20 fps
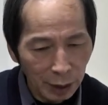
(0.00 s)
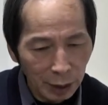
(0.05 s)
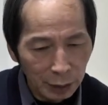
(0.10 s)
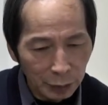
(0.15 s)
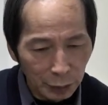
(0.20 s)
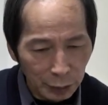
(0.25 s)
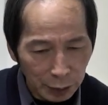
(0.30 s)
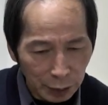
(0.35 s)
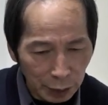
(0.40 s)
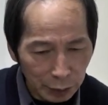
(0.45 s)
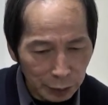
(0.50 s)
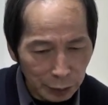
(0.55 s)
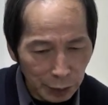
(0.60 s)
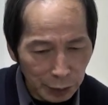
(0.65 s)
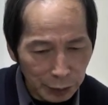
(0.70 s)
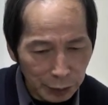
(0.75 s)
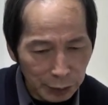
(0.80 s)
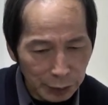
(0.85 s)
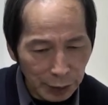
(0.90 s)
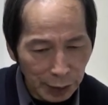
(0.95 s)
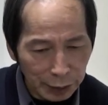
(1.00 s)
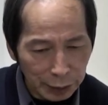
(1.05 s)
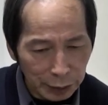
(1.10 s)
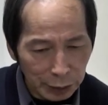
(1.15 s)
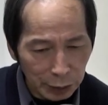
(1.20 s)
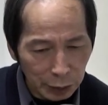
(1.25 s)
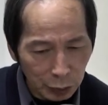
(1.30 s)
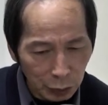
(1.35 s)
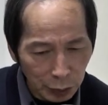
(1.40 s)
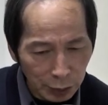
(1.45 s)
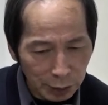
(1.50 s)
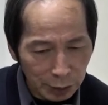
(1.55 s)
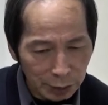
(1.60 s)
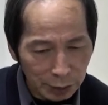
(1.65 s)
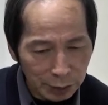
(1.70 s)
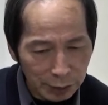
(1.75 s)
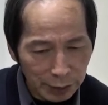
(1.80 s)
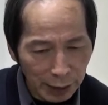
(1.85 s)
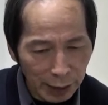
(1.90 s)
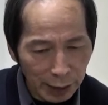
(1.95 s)
对，高僧传记载，知顿
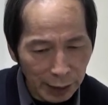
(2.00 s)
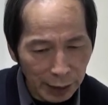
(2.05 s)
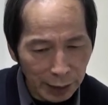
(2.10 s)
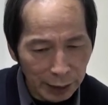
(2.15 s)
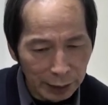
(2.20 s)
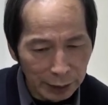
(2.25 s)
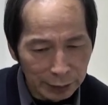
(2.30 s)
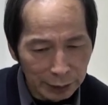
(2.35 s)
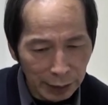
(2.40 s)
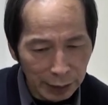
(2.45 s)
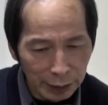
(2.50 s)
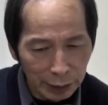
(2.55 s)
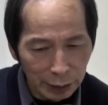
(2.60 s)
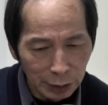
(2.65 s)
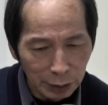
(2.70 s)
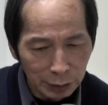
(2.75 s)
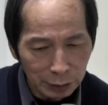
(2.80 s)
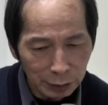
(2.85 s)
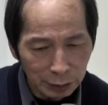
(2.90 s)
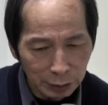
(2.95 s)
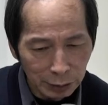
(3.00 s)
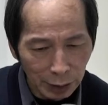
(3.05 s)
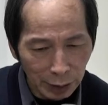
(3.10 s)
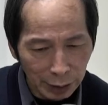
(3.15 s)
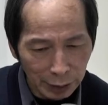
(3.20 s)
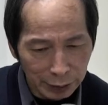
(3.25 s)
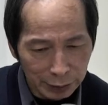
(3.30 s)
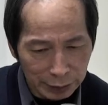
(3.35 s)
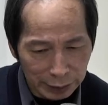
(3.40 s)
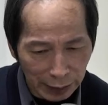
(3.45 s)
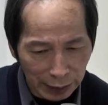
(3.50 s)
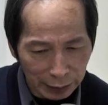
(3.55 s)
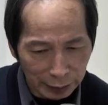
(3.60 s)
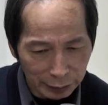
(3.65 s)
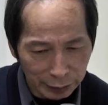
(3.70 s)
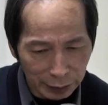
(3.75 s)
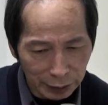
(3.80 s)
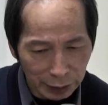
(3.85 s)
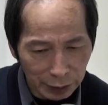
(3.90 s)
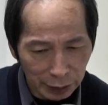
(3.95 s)
在三阴讲
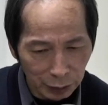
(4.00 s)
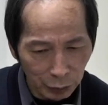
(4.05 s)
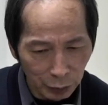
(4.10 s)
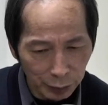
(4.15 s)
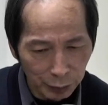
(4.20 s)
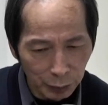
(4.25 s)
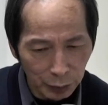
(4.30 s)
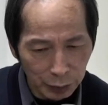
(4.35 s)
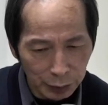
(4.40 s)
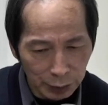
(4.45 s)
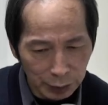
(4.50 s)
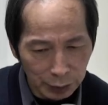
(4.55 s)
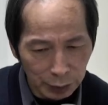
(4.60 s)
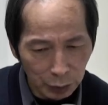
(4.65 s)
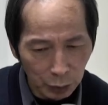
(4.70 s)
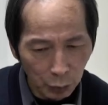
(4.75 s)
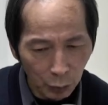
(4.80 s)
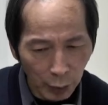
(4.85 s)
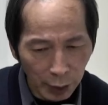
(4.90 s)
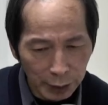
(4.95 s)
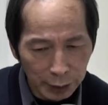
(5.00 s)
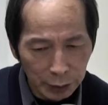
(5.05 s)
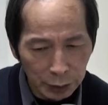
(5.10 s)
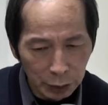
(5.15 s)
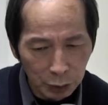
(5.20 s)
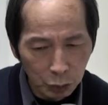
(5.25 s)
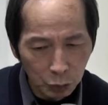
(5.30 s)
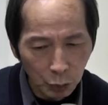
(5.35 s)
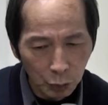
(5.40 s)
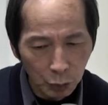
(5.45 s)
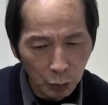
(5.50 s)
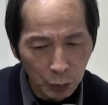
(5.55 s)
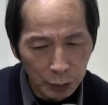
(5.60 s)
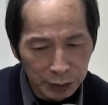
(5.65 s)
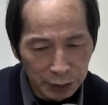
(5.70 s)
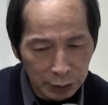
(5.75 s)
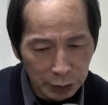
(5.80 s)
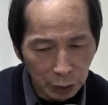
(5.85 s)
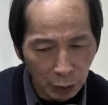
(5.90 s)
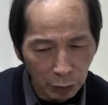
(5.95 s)
这个《维摩诘经》，王安石做过一
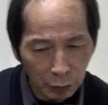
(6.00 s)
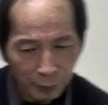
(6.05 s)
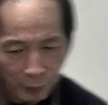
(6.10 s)
首